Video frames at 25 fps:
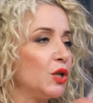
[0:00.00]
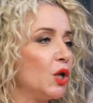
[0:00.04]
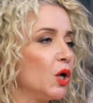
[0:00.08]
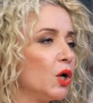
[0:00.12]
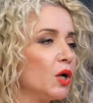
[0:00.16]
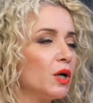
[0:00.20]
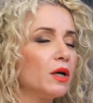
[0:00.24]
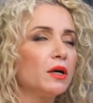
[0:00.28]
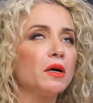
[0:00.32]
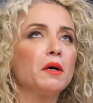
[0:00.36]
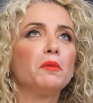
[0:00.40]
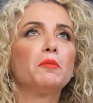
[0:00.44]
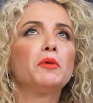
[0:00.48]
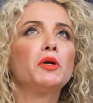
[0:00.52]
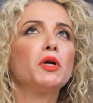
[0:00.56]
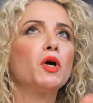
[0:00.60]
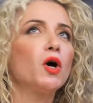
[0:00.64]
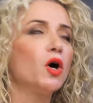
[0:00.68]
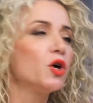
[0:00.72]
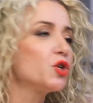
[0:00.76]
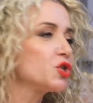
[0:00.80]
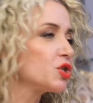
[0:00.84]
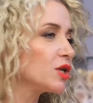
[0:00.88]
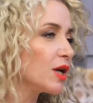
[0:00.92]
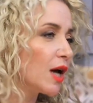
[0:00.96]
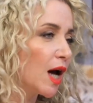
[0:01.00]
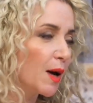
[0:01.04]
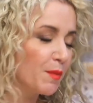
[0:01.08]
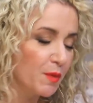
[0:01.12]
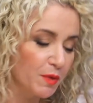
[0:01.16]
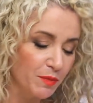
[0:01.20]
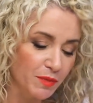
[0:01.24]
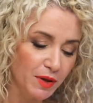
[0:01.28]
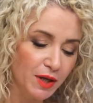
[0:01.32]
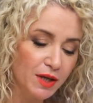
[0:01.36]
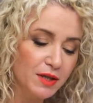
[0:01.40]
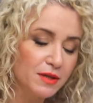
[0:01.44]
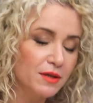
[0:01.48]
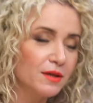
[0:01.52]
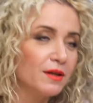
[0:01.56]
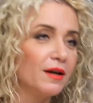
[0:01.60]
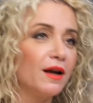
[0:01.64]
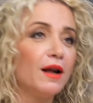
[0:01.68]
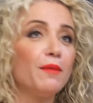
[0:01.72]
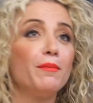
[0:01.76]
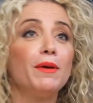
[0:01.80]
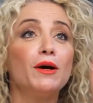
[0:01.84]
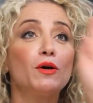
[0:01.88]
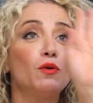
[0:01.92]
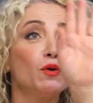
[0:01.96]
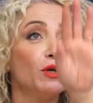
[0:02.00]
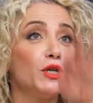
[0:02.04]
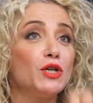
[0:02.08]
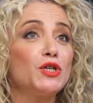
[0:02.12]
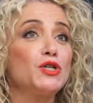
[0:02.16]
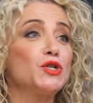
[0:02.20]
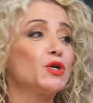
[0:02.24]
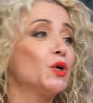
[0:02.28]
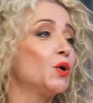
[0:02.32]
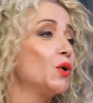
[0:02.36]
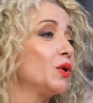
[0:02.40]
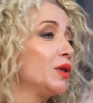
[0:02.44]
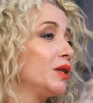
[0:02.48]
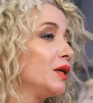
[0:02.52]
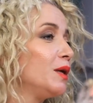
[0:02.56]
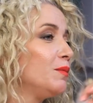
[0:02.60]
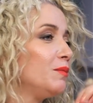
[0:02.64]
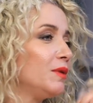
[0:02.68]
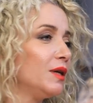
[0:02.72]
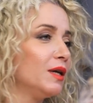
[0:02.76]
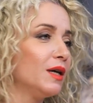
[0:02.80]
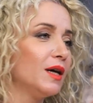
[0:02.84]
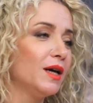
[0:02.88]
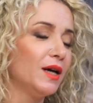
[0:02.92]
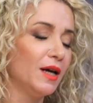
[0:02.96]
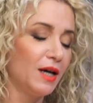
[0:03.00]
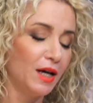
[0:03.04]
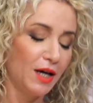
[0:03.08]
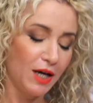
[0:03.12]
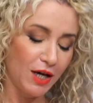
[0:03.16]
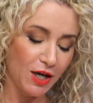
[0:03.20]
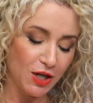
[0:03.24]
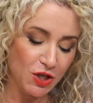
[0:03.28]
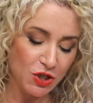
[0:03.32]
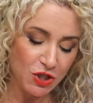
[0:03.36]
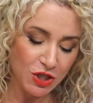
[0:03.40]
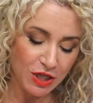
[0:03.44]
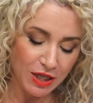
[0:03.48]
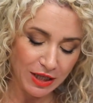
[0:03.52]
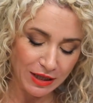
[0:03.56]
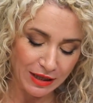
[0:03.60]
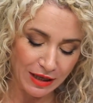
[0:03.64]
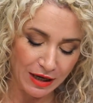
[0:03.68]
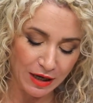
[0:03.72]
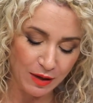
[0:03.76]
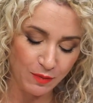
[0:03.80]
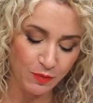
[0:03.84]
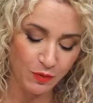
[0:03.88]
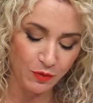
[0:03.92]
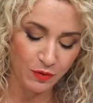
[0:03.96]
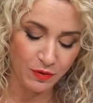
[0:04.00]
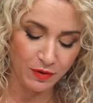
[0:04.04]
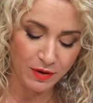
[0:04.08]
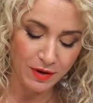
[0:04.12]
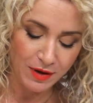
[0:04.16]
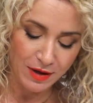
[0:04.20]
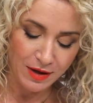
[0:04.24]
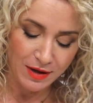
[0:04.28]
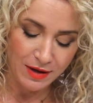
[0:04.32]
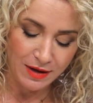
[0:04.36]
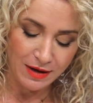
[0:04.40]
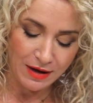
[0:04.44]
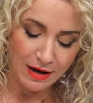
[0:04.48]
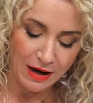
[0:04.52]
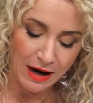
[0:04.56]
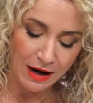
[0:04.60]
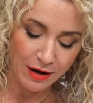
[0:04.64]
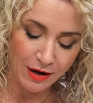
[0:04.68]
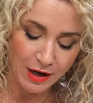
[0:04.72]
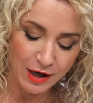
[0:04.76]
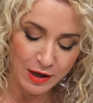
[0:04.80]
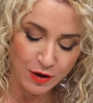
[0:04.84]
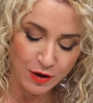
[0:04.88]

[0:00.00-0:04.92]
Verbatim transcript: دونك ما نقعدش نخمم ياسر الباكو اللي يجي قدامي نجي نطيبو هكا